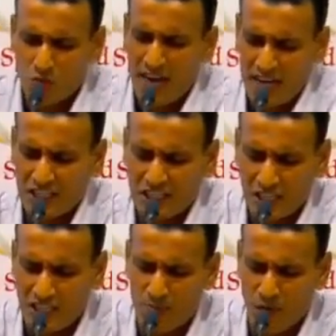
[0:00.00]
तुम्हारी
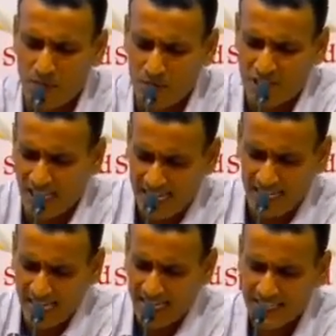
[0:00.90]
सर्टन प्रॉब्लम
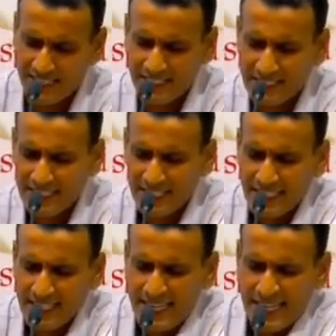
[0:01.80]
चली गई
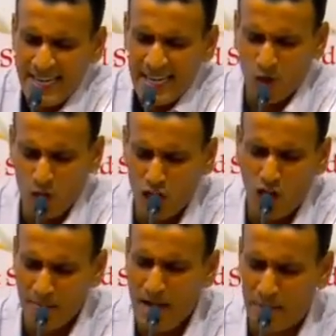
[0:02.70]
हो oh
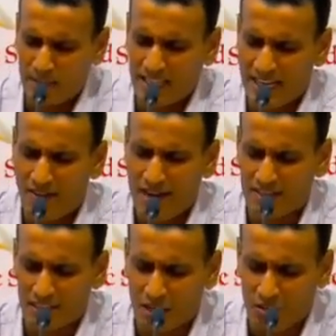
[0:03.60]
लॉर्ड मैं आपका
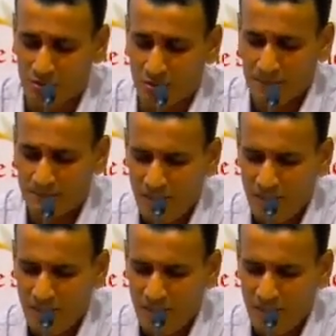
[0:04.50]
धन्यवाद देता हूं